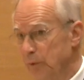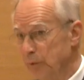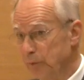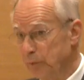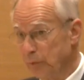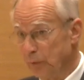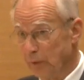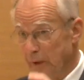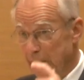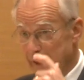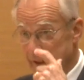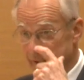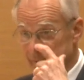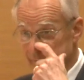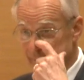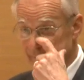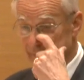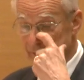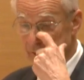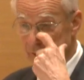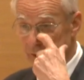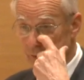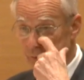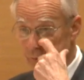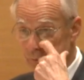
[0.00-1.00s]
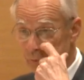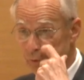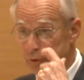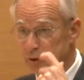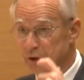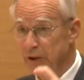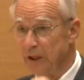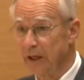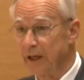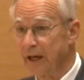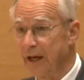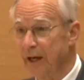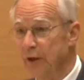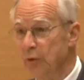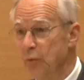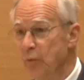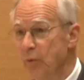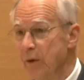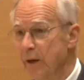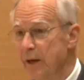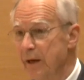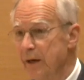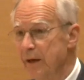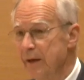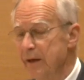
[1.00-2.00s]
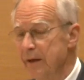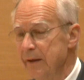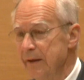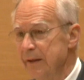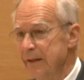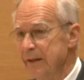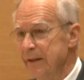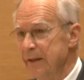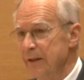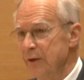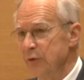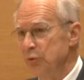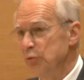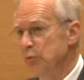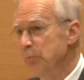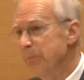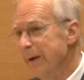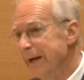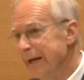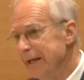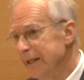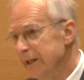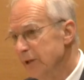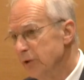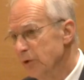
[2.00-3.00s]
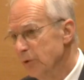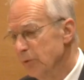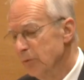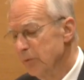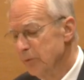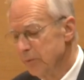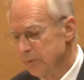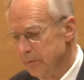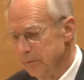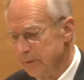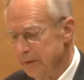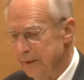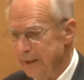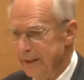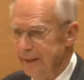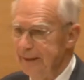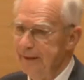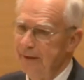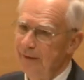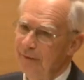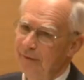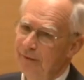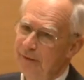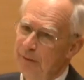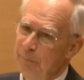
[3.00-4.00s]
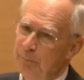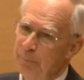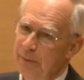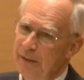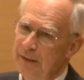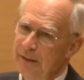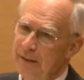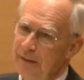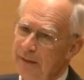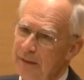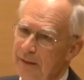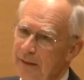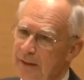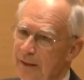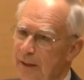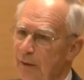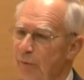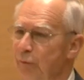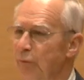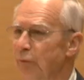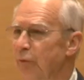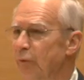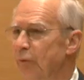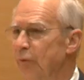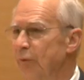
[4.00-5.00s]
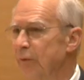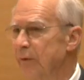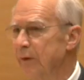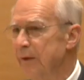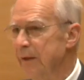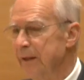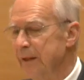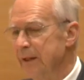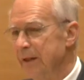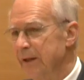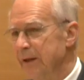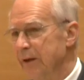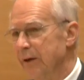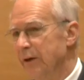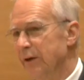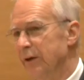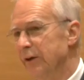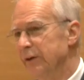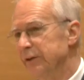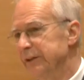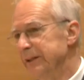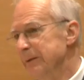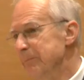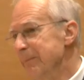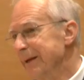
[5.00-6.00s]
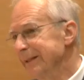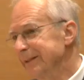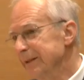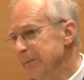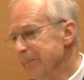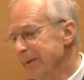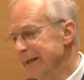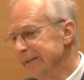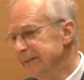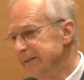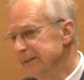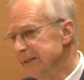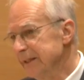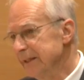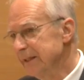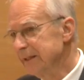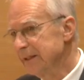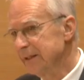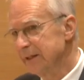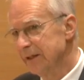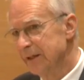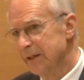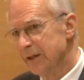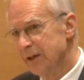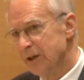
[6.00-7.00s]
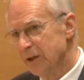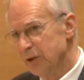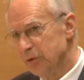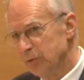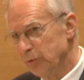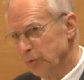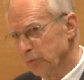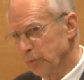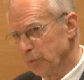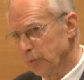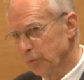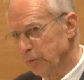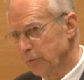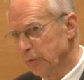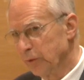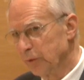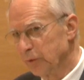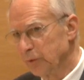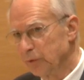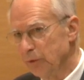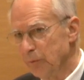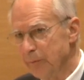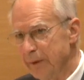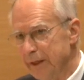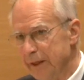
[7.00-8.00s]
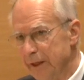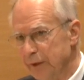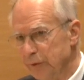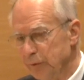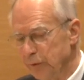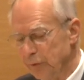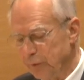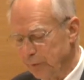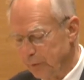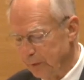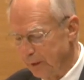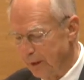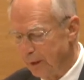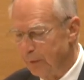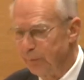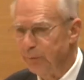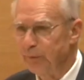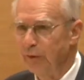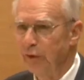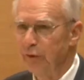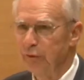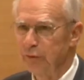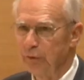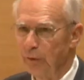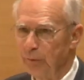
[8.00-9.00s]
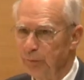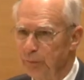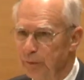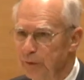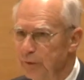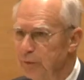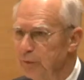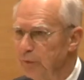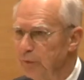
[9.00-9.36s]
sur les 52 chaires annuelles, nous balayons les disciplines qui vont euh, des mathématiques jusqu'aux sciences humaines et sociales, philosophie,